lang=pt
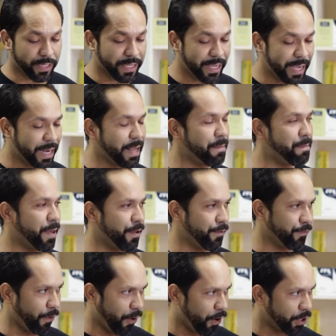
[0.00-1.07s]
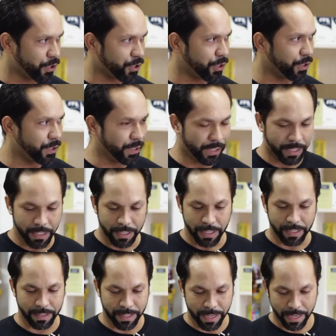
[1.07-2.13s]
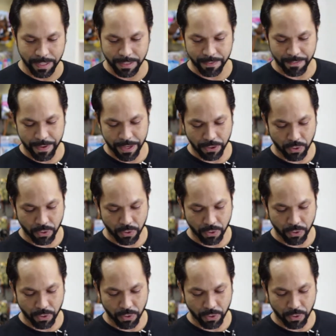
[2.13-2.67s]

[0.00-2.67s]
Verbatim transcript: que ele é bem forte. Né? Você vê a